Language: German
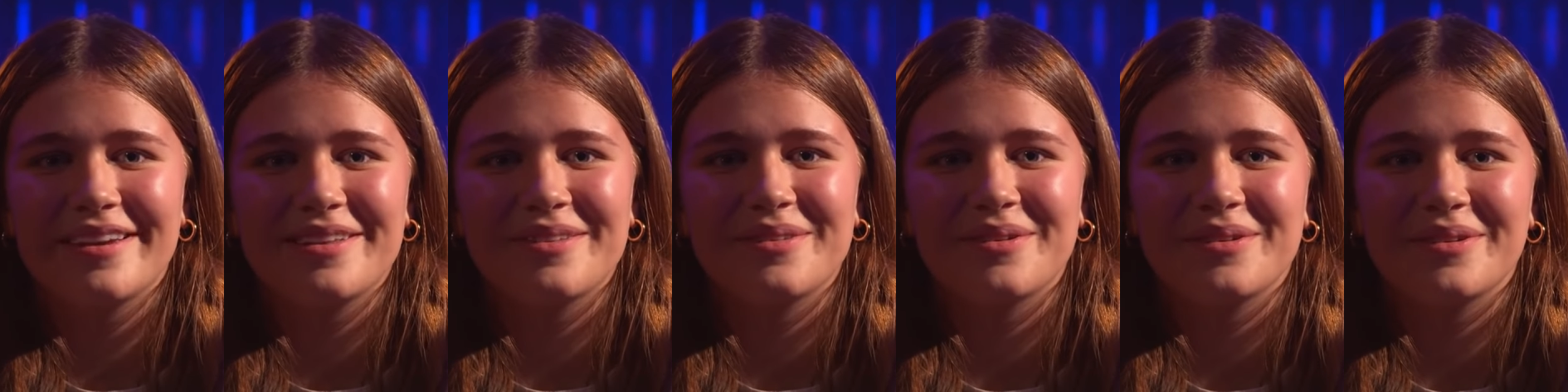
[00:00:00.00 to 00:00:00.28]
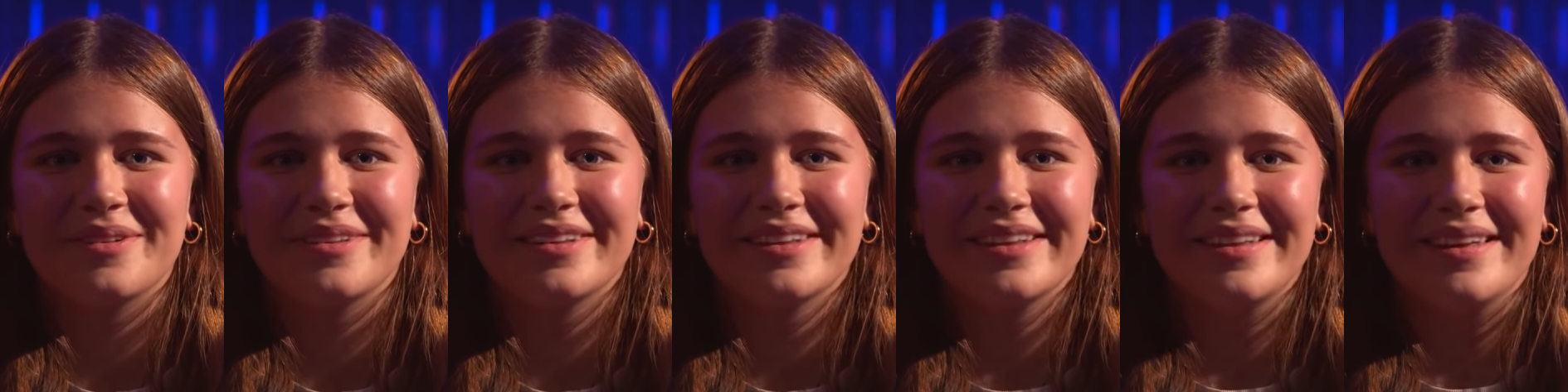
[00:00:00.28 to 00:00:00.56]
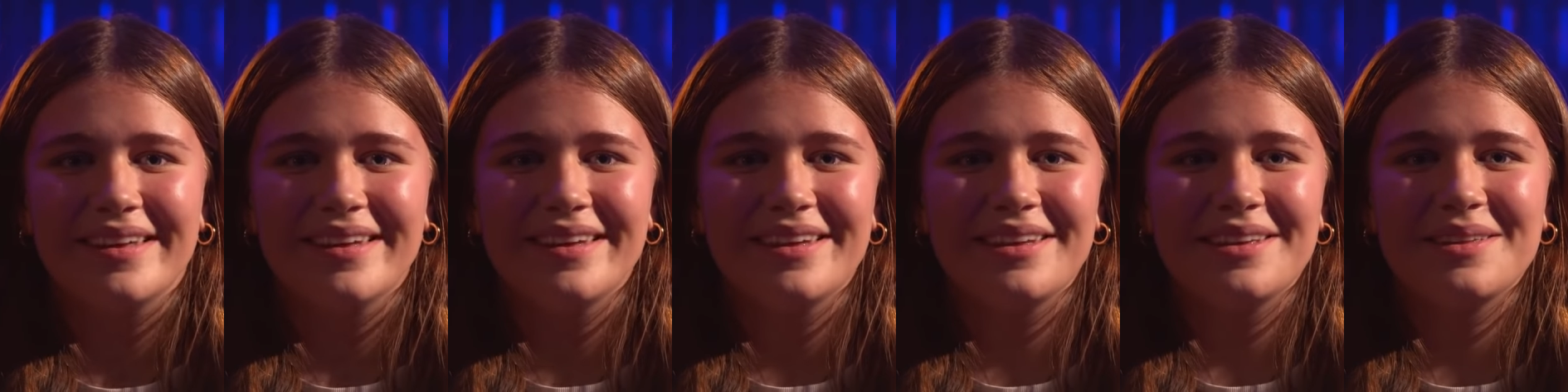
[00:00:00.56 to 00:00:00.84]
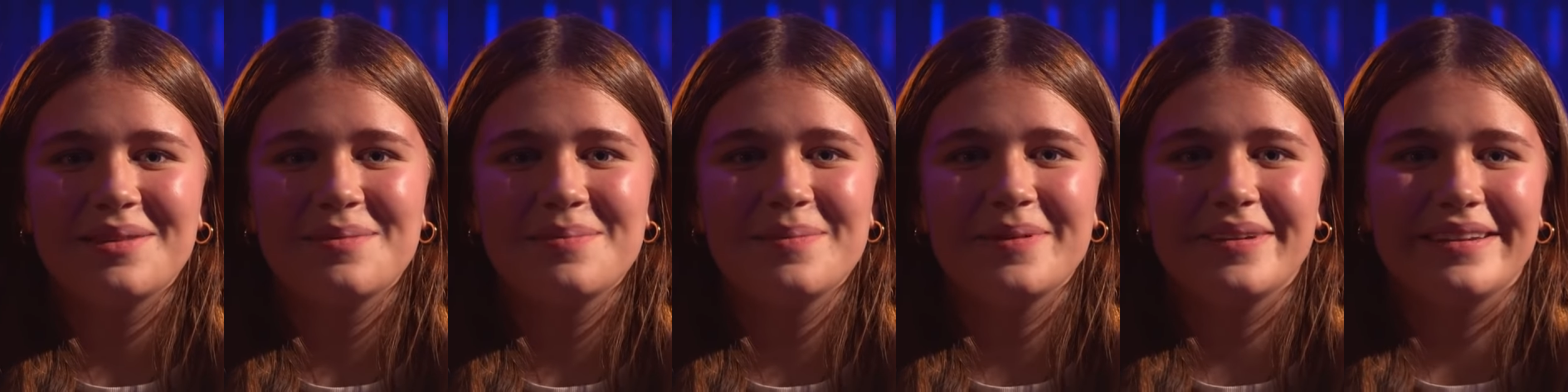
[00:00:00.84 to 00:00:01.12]
Also
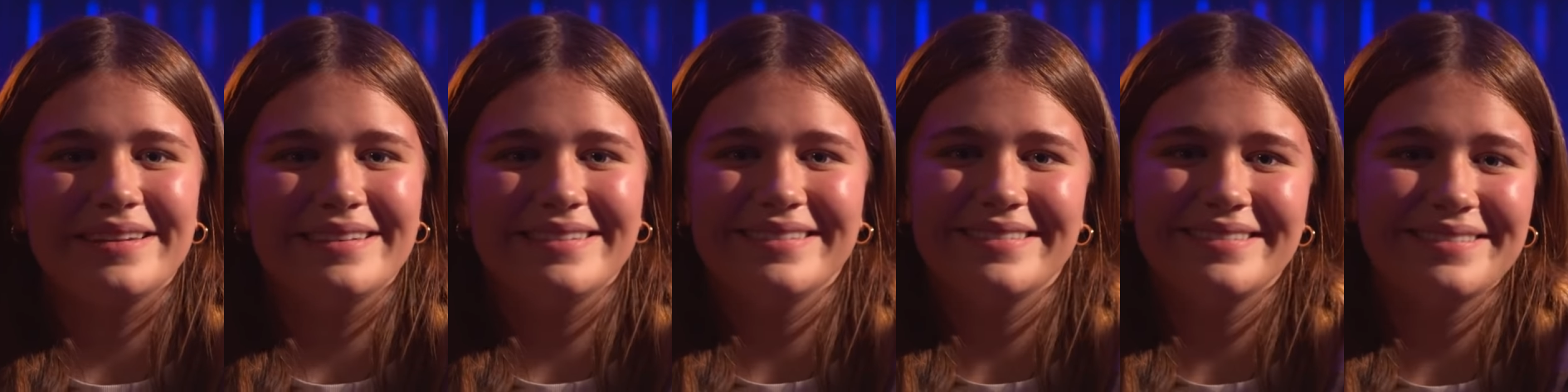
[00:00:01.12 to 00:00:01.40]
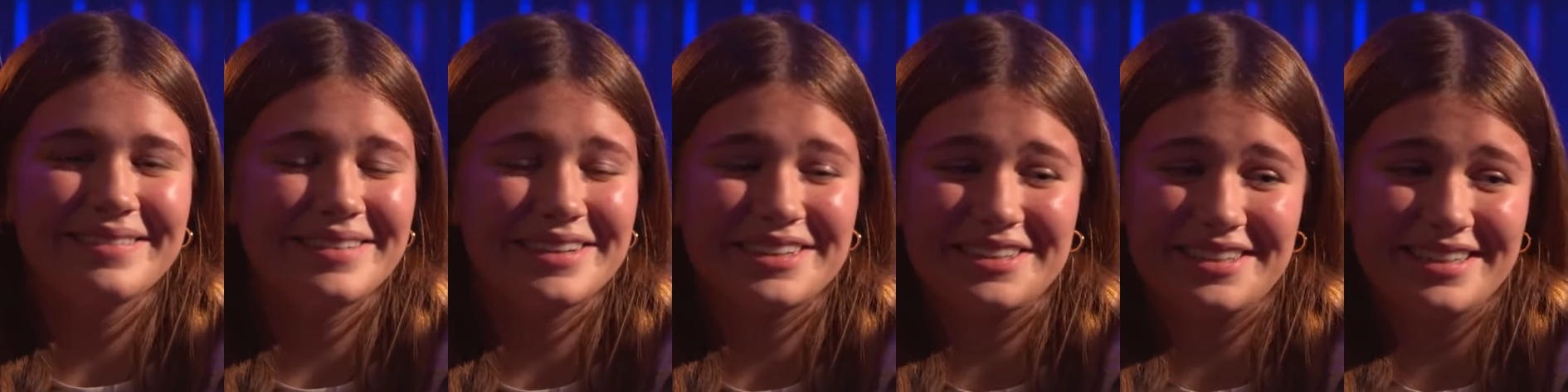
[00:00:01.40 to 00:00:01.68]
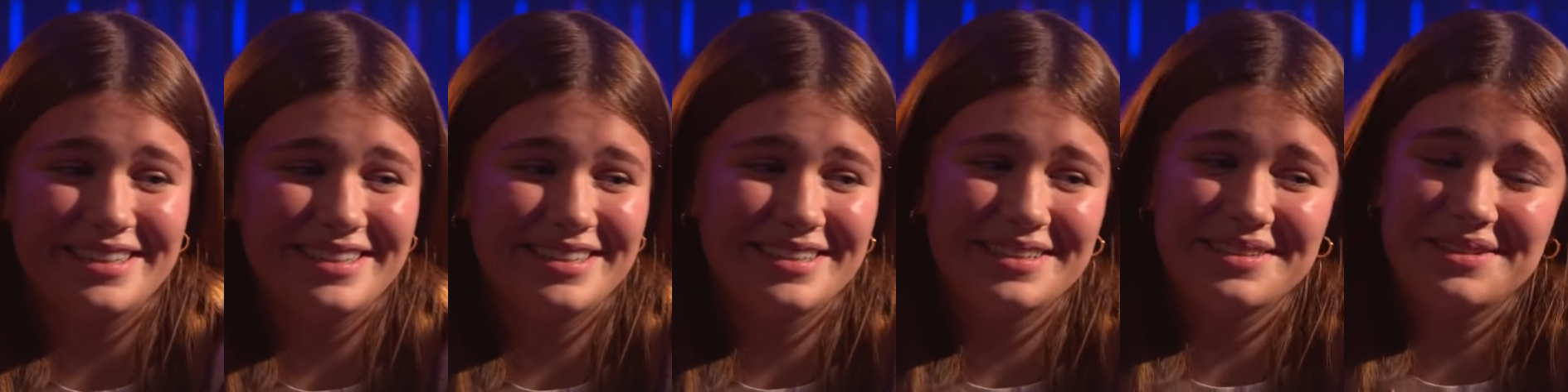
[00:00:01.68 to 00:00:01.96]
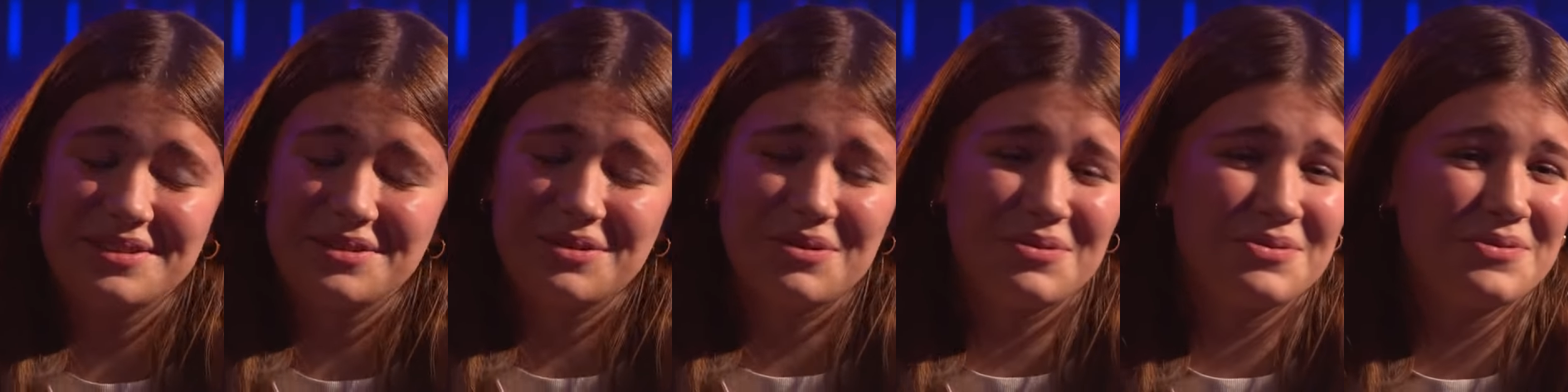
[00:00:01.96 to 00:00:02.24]
ich bin wirklich
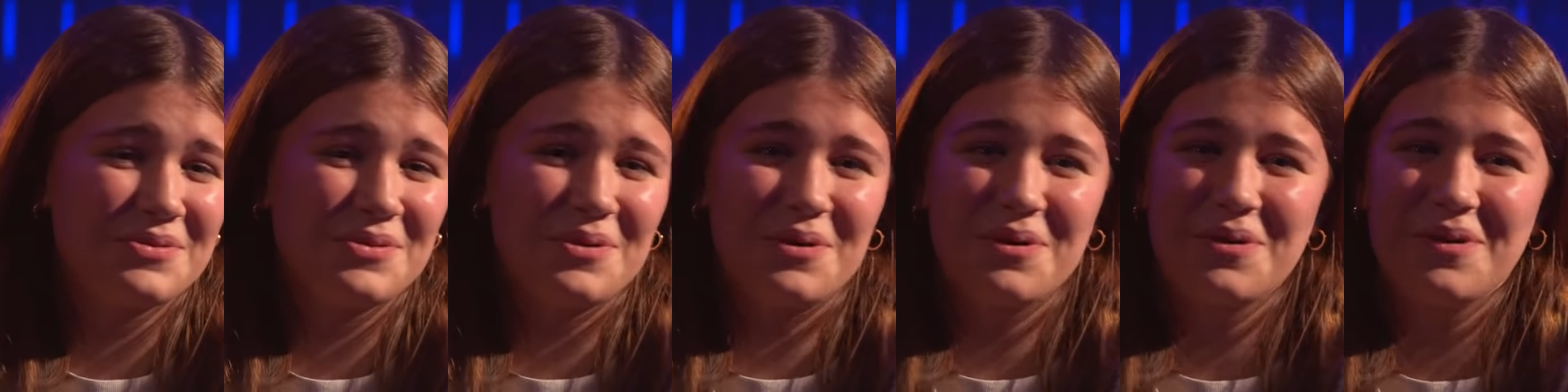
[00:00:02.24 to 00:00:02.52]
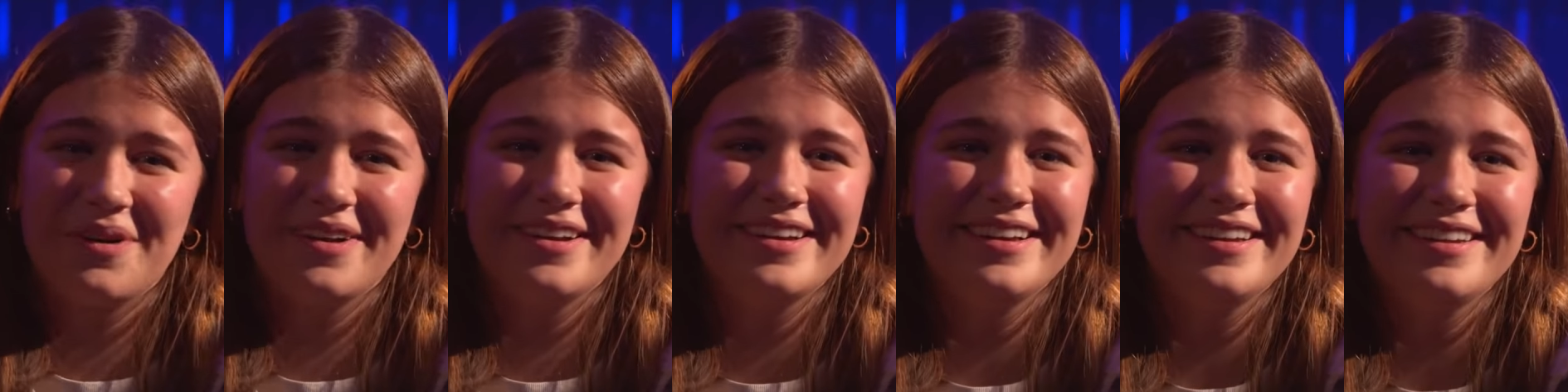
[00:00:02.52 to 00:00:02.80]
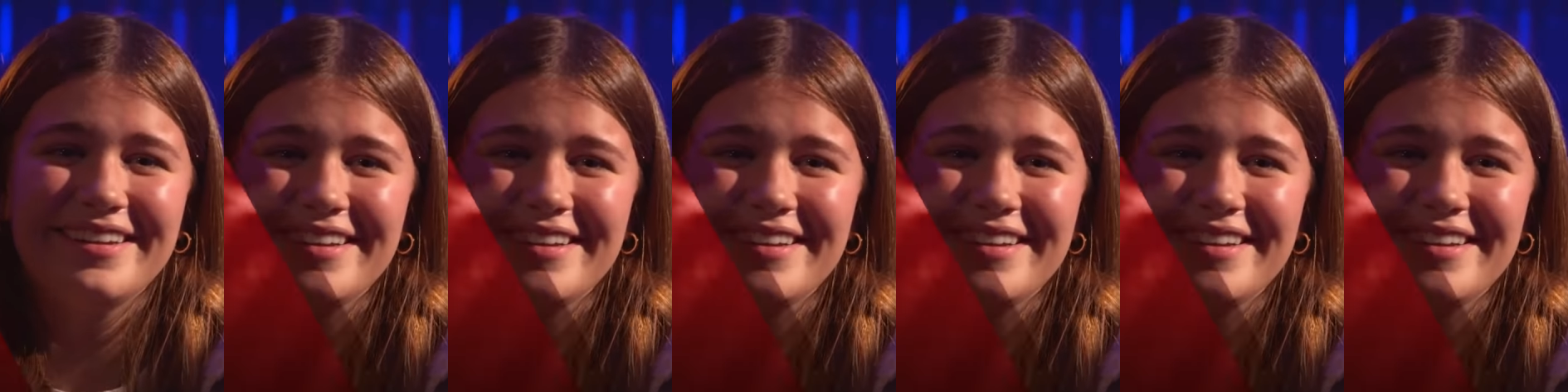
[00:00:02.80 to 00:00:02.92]
so froh.